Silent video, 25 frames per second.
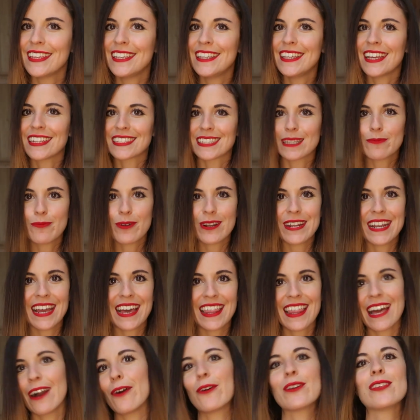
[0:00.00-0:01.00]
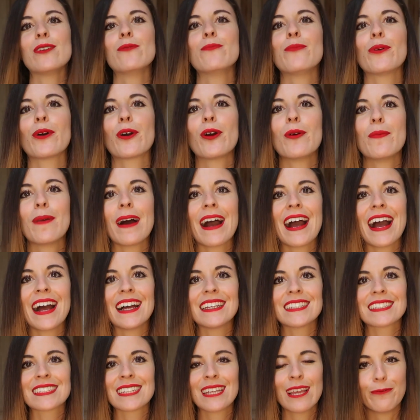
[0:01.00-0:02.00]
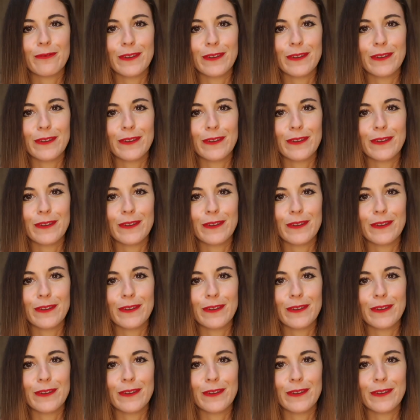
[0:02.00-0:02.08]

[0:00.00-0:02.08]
Y así pues nada, hoy un poco más